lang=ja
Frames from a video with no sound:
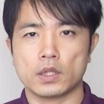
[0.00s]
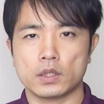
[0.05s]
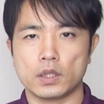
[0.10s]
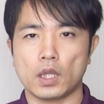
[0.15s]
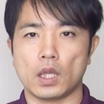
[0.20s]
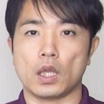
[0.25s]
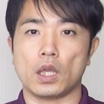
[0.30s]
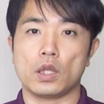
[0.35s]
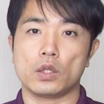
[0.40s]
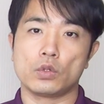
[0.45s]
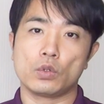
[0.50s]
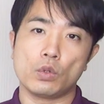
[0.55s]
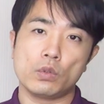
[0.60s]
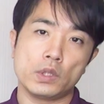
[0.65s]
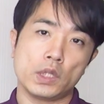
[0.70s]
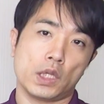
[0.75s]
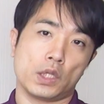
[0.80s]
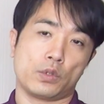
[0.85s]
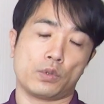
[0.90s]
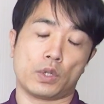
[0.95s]
で、ど
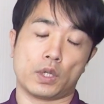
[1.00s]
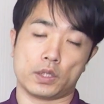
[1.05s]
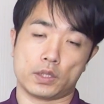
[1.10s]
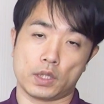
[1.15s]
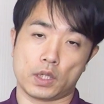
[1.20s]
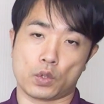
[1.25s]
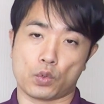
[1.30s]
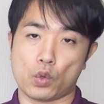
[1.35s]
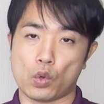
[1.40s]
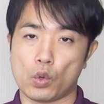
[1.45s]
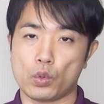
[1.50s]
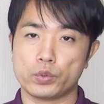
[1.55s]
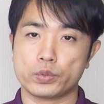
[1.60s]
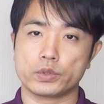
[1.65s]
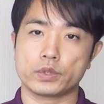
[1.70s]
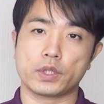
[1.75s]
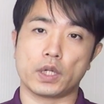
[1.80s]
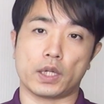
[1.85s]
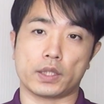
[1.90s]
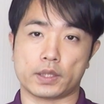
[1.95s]
んな人がですね、幸
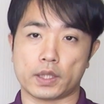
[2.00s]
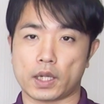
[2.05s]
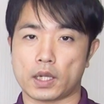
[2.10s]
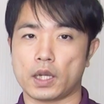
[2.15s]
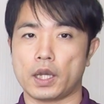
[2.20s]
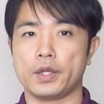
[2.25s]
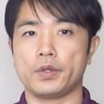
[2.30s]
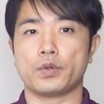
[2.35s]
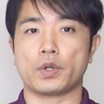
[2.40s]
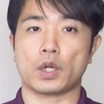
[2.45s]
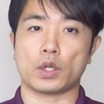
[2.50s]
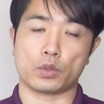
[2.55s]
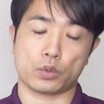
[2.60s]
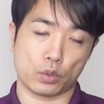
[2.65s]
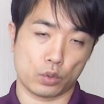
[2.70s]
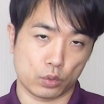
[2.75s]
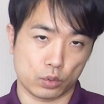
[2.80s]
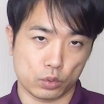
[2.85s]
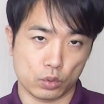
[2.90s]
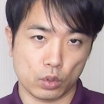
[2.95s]
福感が高いのかと
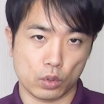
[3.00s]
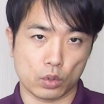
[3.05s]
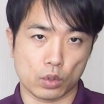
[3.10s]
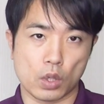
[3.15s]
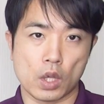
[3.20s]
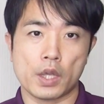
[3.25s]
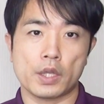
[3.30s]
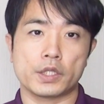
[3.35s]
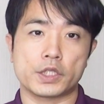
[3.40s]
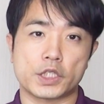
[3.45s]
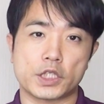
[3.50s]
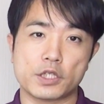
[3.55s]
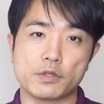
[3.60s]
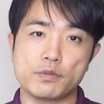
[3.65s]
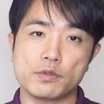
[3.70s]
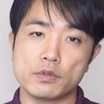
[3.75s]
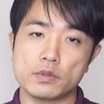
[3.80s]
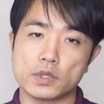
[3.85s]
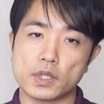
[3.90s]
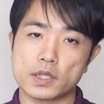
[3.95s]
いうと、自
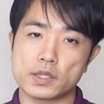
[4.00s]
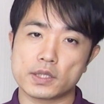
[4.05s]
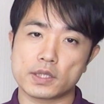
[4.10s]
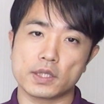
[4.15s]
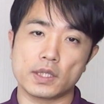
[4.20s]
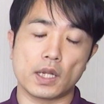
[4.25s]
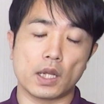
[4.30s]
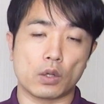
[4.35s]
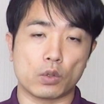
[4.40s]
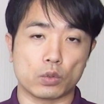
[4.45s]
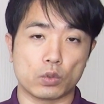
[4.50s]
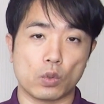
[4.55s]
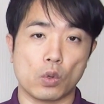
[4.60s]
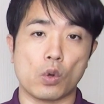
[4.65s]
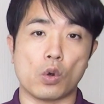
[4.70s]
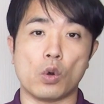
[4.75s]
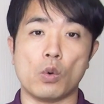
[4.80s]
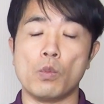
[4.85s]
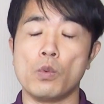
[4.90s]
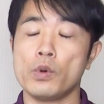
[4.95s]
分が好きなこと
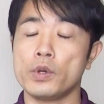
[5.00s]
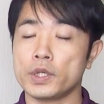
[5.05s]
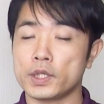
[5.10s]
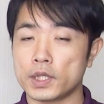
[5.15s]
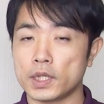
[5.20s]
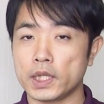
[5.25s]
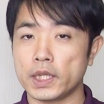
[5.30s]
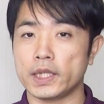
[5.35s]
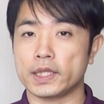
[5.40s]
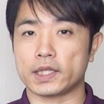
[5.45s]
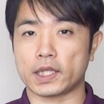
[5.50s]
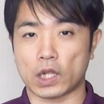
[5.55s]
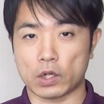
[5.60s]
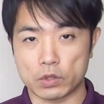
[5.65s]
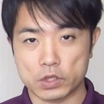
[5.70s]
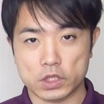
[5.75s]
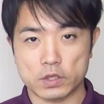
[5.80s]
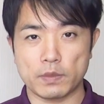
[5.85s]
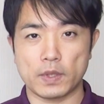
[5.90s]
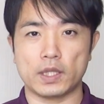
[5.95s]
を思い切り
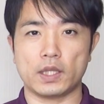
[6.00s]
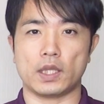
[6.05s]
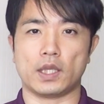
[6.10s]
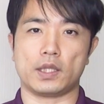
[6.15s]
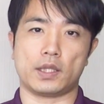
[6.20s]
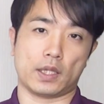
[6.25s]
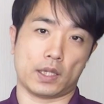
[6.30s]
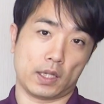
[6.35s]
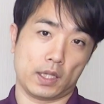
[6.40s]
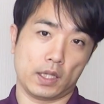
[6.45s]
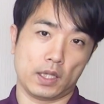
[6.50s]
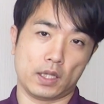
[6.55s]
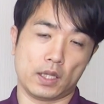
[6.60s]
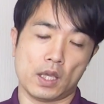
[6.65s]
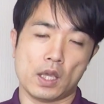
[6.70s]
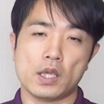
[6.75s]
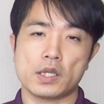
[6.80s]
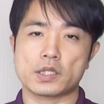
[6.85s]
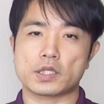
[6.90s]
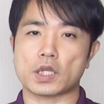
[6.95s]
楽しめていたり、
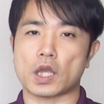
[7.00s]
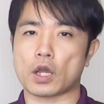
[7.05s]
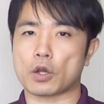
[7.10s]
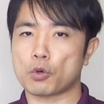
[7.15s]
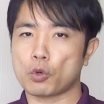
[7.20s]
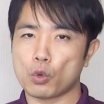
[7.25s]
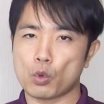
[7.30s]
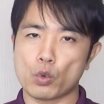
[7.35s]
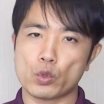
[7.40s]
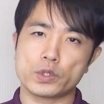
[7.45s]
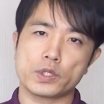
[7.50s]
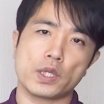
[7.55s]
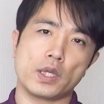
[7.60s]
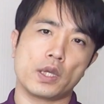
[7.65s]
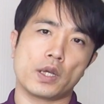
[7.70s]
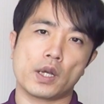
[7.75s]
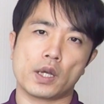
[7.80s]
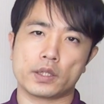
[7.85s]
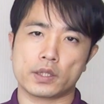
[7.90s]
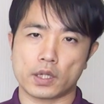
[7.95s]
社交
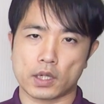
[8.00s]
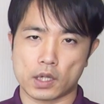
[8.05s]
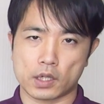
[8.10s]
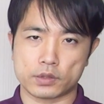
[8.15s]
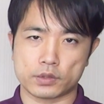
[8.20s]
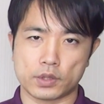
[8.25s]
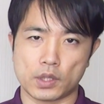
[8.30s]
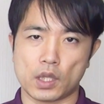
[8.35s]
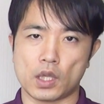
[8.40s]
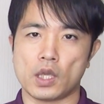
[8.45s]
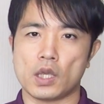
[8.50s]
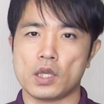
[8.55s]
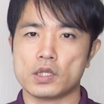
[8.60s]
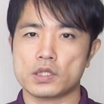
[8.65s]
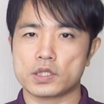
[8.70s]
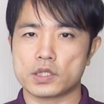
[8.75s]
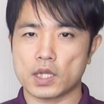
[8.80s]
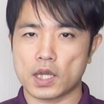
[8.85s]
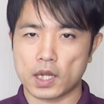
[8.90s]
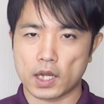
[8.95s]
性が高くて
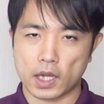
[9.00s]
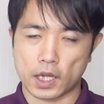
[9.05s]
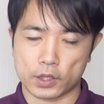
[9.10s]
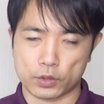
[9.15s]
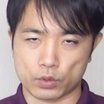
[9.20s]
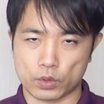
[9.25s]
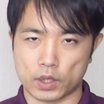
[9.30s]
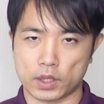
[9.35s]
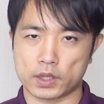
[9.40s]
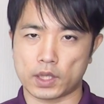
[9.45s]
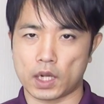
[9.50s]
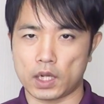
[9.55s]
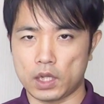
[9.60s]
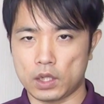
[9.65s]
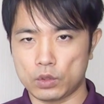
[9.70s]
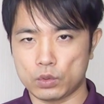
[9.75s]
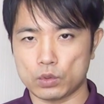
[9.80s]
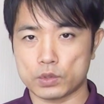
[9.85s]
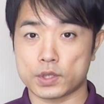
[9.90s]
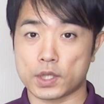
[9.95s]
社会とね、他
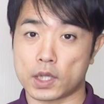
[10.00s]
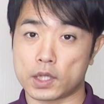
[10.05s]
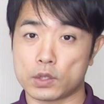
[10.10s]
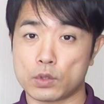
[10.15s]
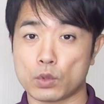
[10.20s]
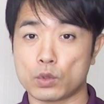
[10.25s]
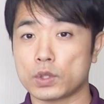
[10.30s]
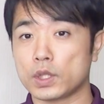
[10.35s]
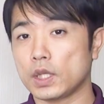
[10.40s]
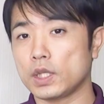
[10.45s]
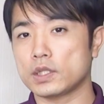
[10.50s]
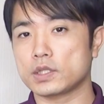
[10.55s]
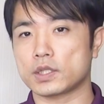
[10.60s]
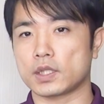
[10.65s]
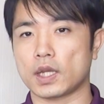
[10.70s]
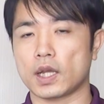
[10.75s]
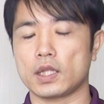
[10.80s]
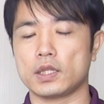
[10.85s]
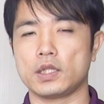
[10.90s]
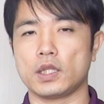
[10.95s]
人と積極的につ
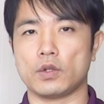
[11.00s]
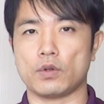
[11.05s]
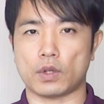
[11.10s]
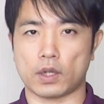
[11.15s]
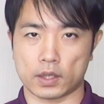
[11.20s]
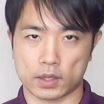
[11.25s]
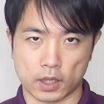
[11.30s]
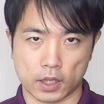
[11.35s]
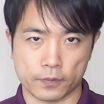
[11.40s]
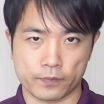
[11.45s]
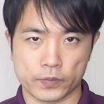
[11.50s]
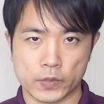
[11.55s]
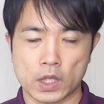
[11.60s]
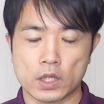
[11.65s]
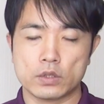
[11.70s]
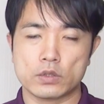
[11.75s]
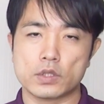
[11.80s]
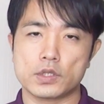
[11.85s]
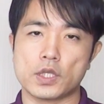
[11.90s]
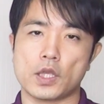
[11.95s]
ながっている方、
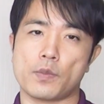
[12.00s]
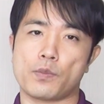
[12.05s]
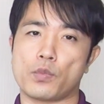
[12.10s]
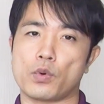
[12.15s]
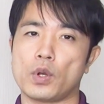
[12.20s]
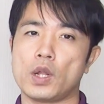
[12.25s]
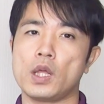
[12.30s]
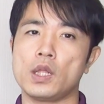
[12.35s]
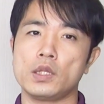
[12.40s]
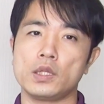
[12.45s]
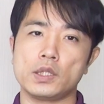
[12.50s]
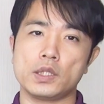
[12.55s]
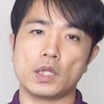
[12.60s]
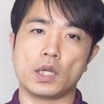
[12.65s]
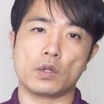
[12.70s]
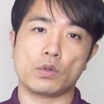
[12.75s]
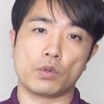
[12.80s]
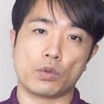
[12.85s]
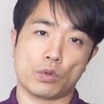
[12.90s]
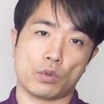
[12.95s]
そして
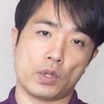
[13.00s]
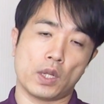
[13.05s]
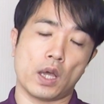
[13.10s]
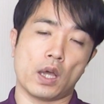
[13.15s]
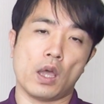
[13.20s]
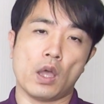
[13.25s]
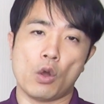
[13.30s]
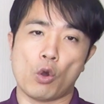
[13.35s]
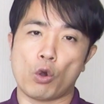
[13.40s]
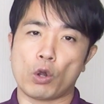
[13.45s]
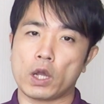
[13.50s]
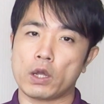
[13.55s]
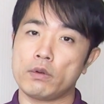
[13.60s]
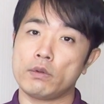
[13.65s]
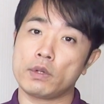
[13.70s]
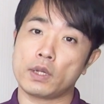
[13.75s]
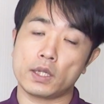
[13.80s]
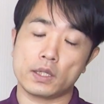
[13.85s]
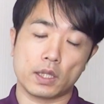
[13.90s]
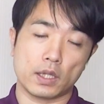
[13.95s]
ボランティアのような他
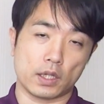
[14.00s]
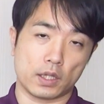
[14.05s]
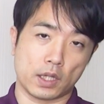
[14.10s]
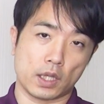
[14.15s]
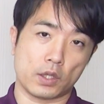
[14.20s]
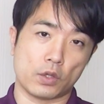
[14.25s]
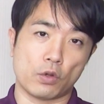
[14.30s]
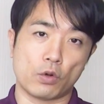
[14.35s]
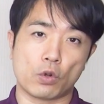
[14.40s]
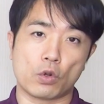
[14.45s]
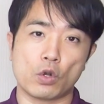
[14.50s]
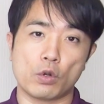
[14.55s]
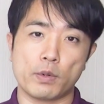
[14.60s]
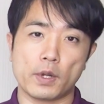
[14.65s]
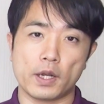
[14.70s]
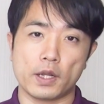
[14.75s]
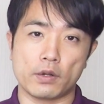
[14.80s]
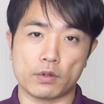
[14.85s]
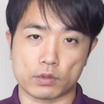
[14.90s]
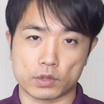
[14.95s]
の方にね、喜
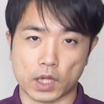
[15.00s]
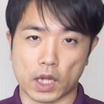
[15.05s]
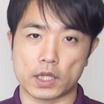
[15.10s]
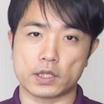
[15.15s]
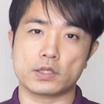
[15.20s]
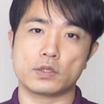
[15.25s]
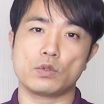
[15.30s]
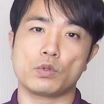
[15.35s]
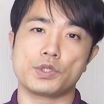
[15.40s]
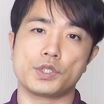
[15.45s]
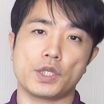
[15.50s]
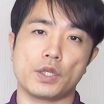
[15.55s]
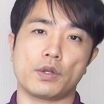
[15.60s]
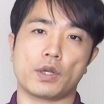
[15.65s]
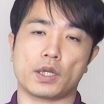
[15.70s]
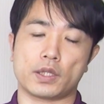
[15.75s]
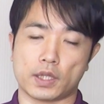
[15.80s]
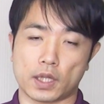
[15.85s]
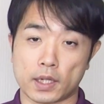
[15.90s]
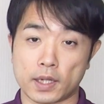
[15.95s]
ばれる活動をしている
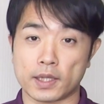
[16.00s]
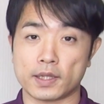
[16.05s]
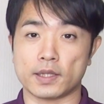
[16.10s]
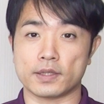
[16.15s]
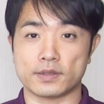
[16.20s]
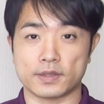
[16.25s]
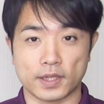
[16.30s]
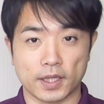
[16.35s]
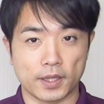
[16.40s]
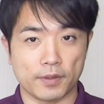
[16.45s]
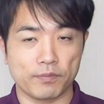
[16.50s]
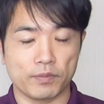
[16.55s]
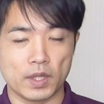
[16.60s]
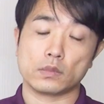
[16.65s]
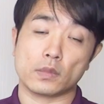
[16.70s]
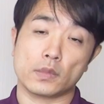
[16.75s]
方なんですね。